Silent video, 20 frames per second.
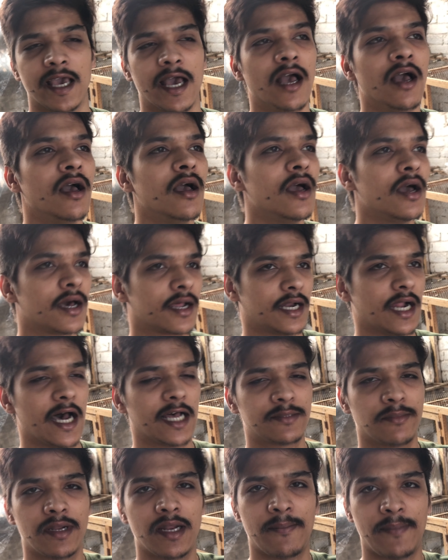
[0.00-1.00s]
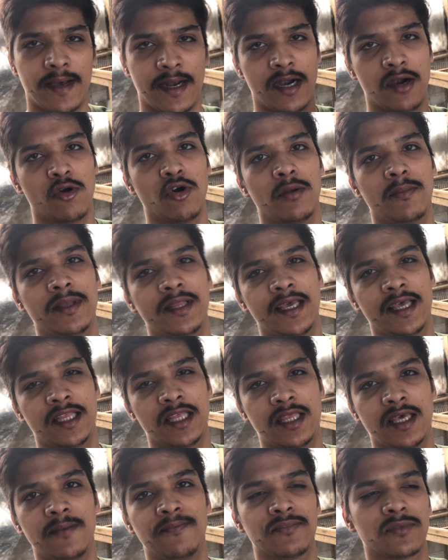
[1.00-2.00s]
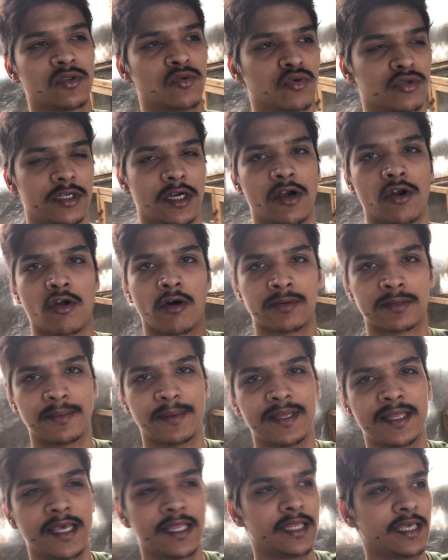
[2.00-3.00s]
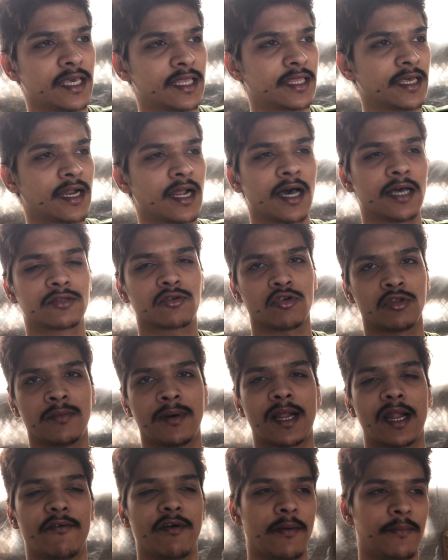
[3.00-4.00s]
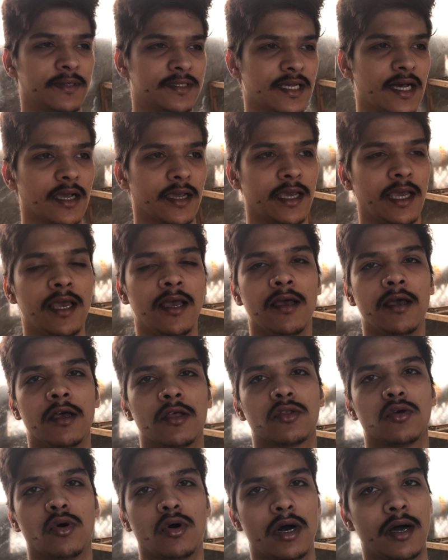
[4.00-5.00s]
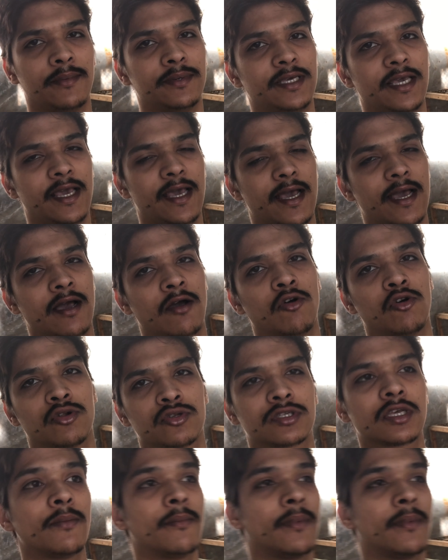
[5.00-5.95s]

हैं रात मैंने पैनाडो पेट्रोल भी दे दी थी दूसरे ड्रॉप्स भी दे दिए थे रात को दोबारा वापस आके तो अब ये है और उसके